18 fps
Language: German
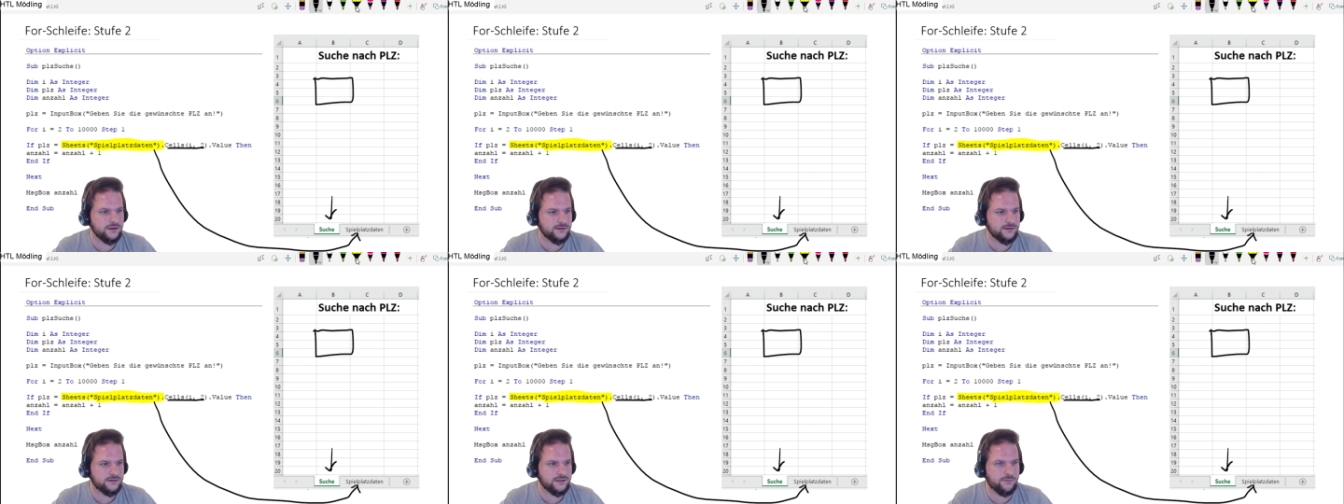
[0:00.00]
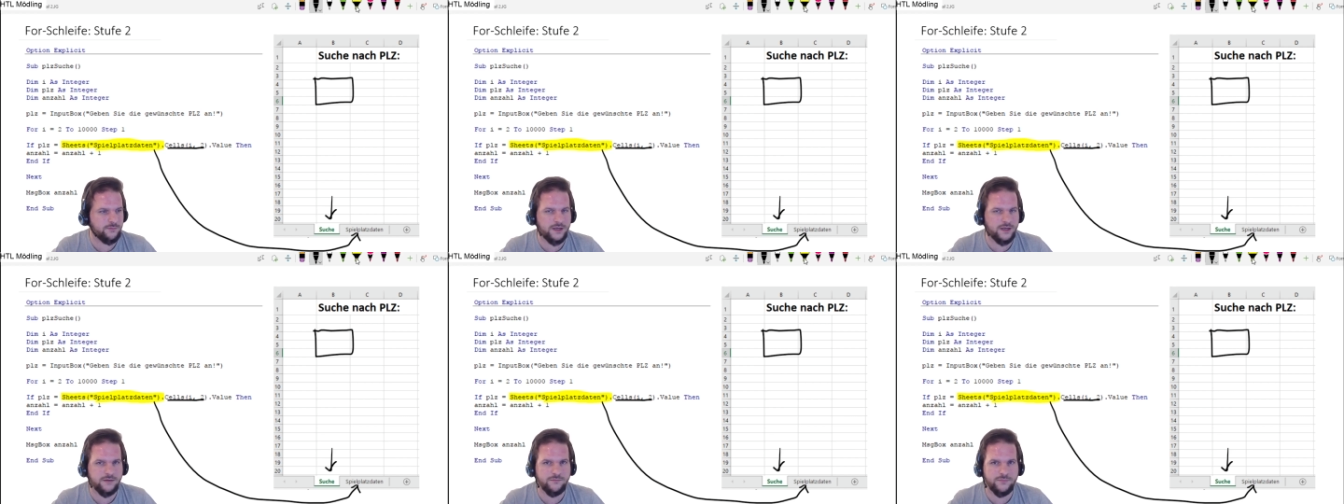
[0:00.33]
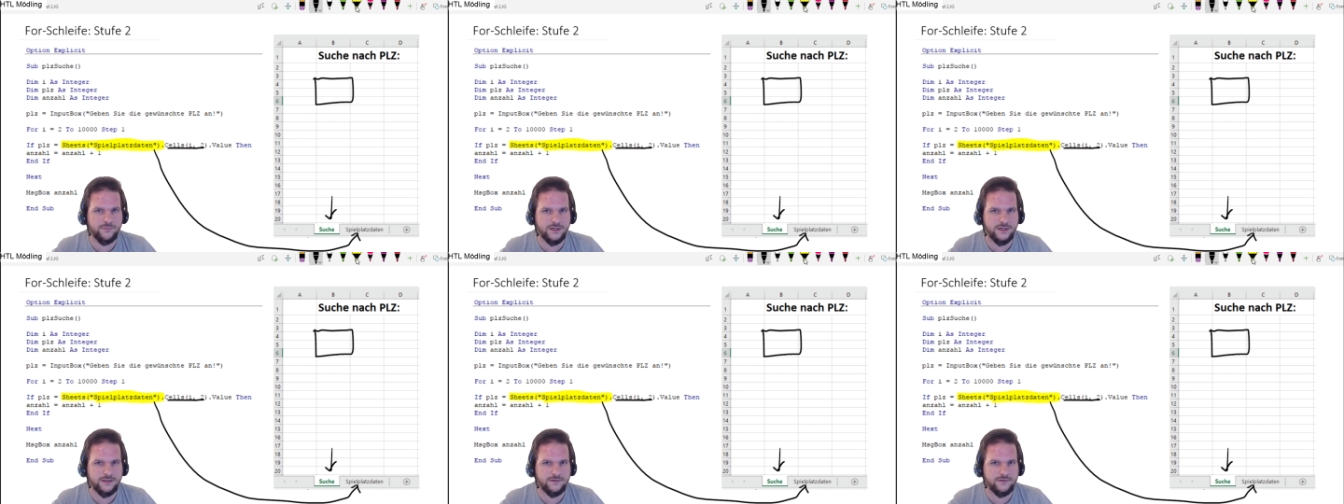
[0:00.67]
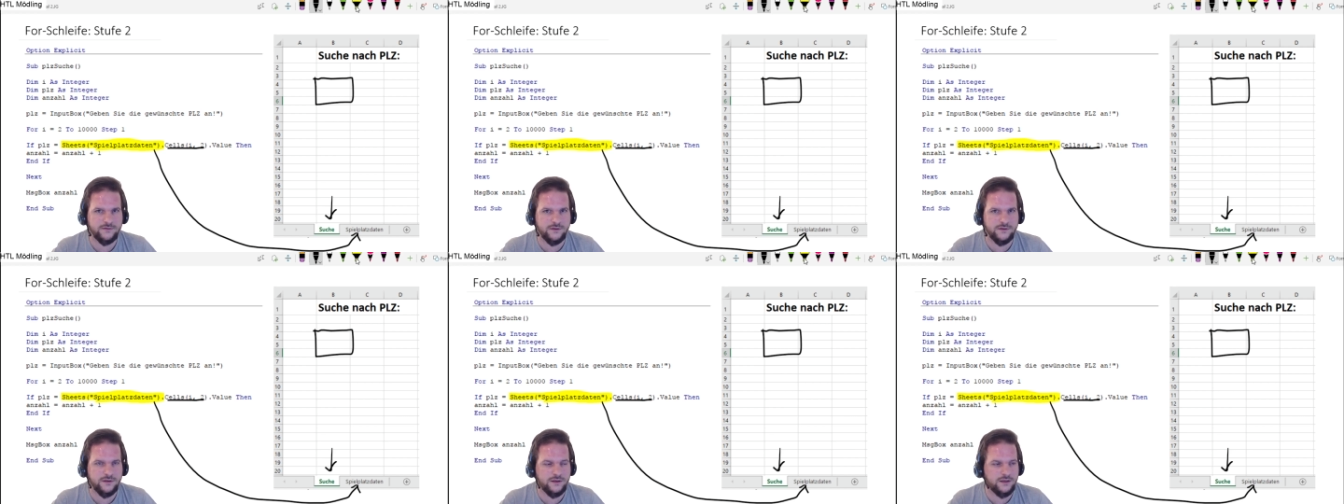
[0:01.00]
Tabellenblatt,
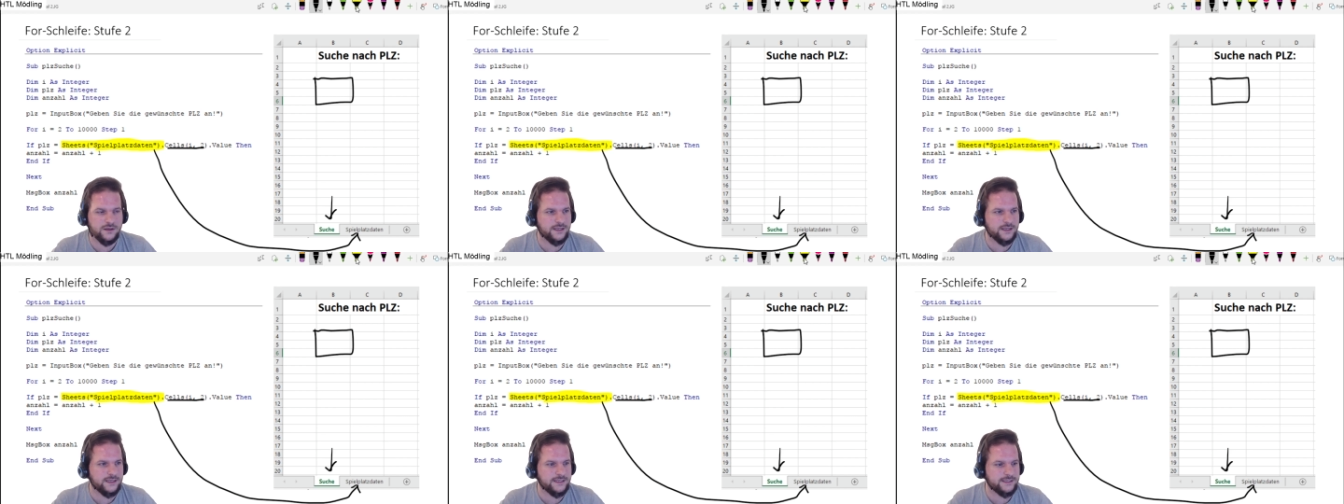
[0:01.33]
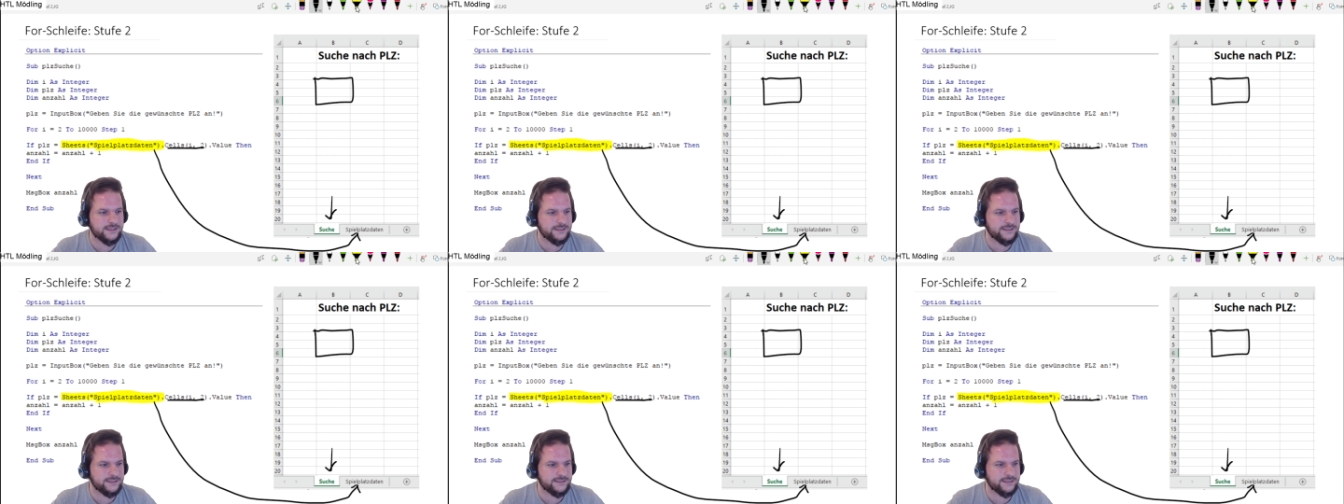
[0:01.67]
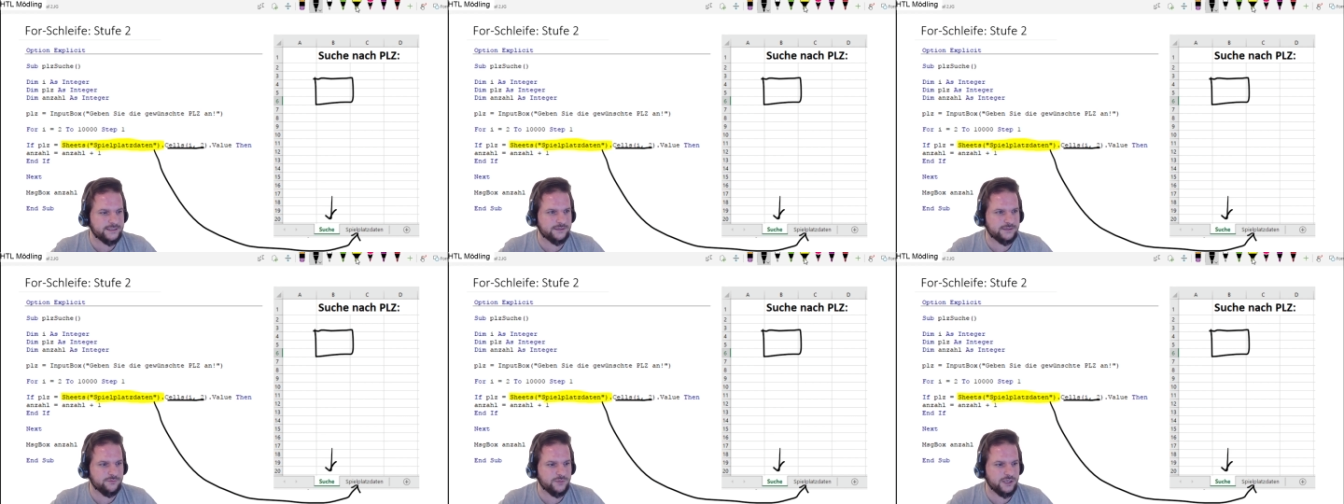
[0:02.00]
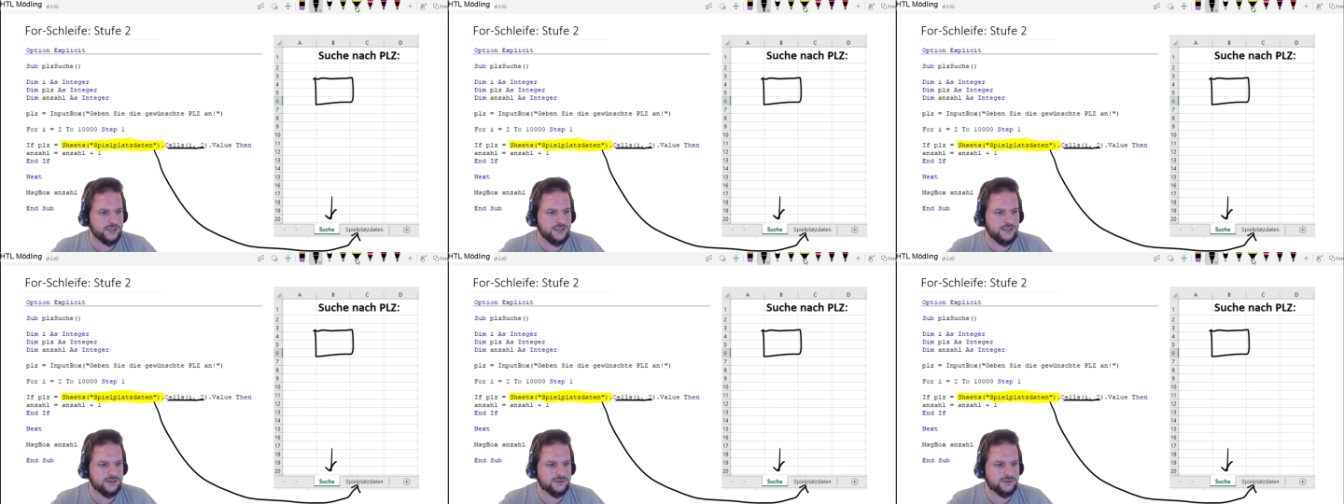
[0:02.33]
dass er mir hier